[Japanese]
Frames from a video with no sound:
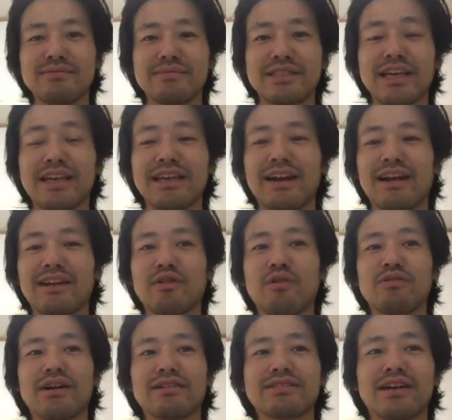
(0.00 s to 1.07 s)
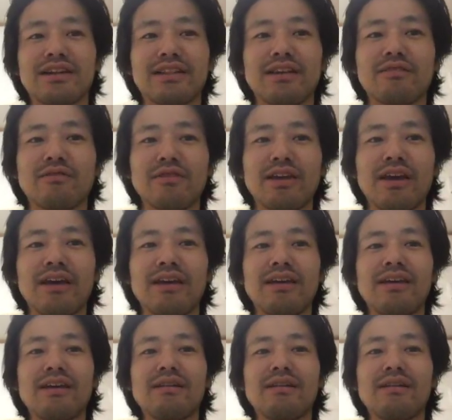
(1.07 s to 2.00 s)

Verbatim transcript: 赤裸々に告白されているので、